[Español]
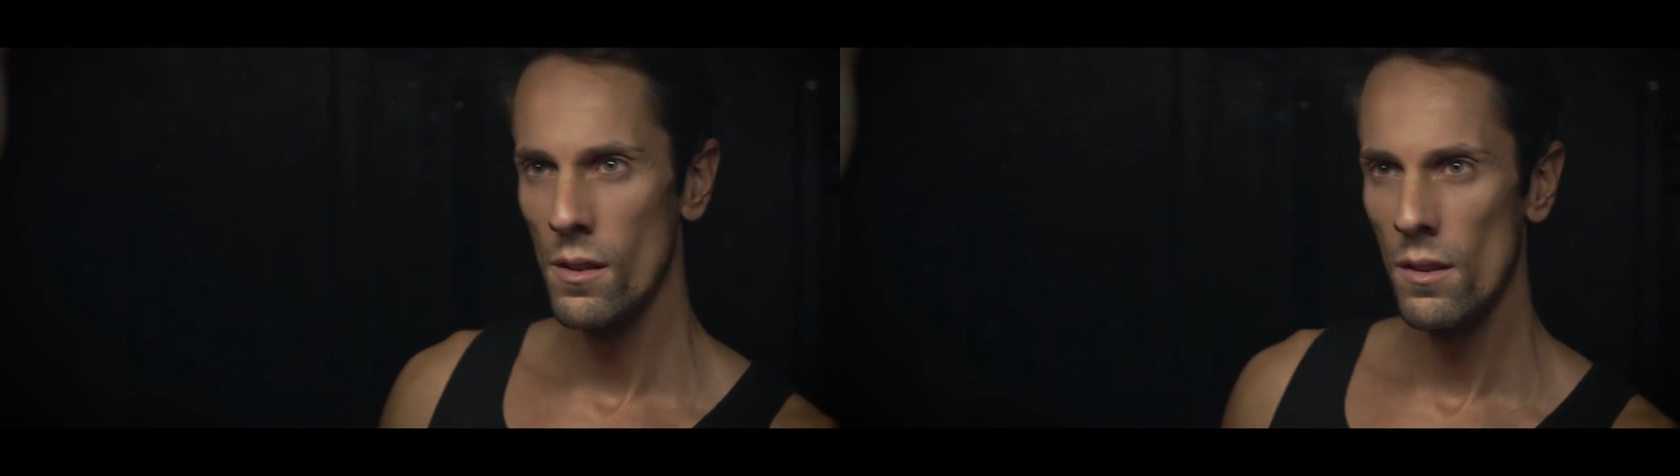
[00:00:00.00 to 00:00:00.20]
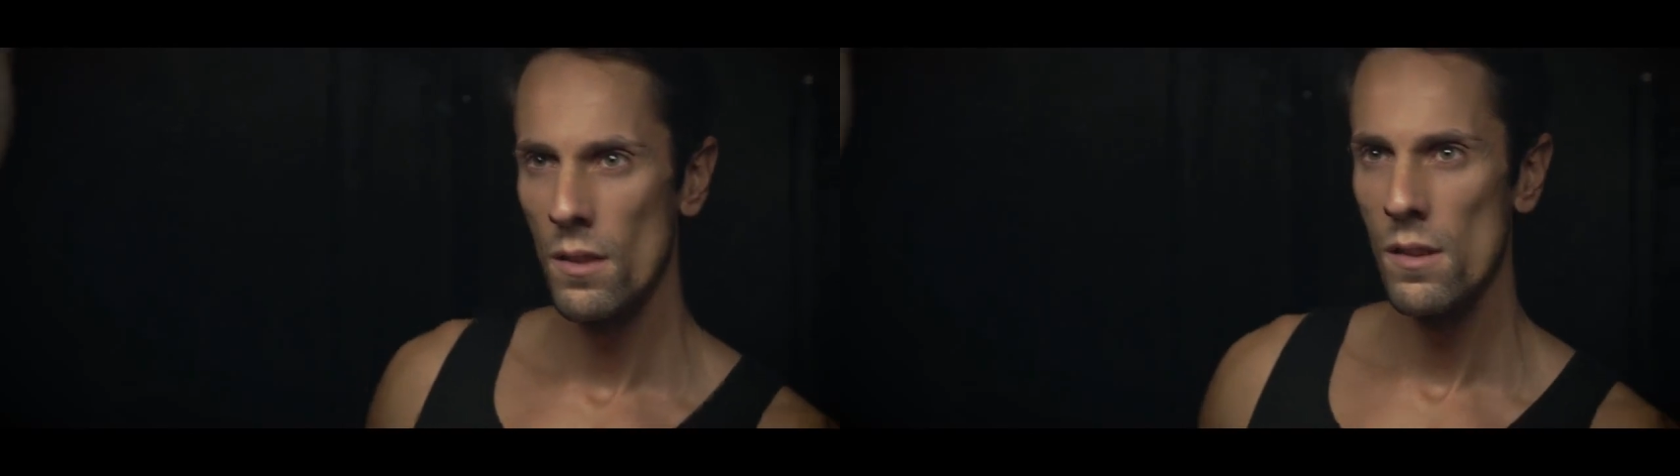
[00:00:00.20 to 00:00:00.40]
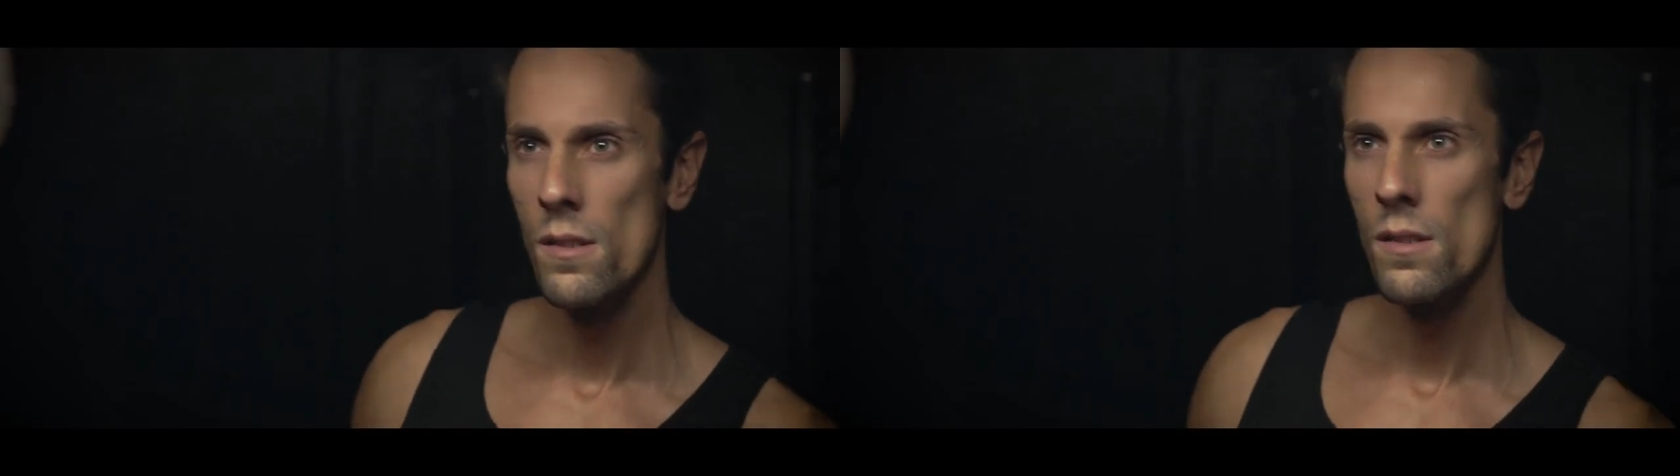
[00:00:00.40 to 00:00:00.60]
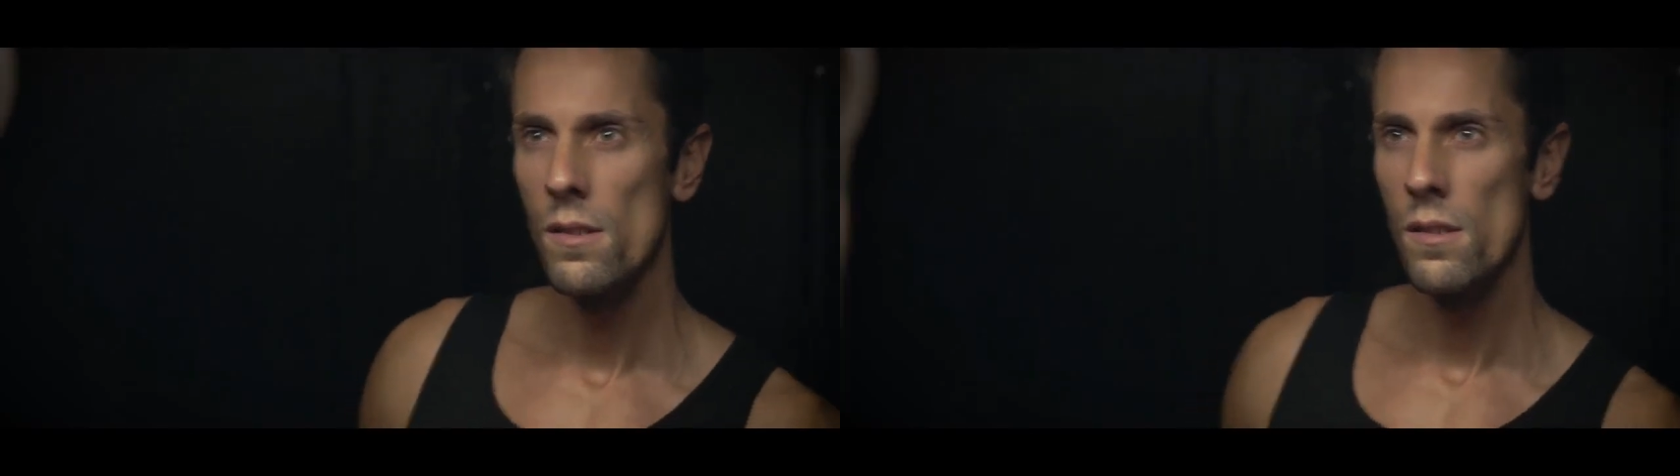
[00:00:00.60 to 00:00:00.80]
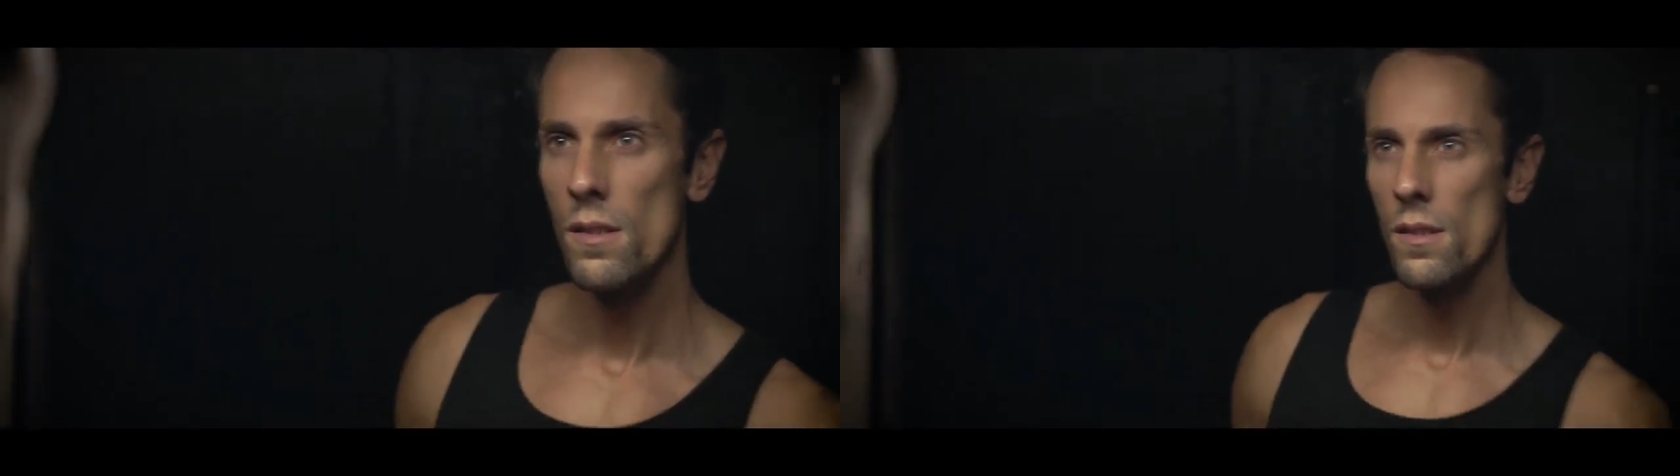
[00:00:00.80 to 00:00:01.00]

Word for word: Es una máquina,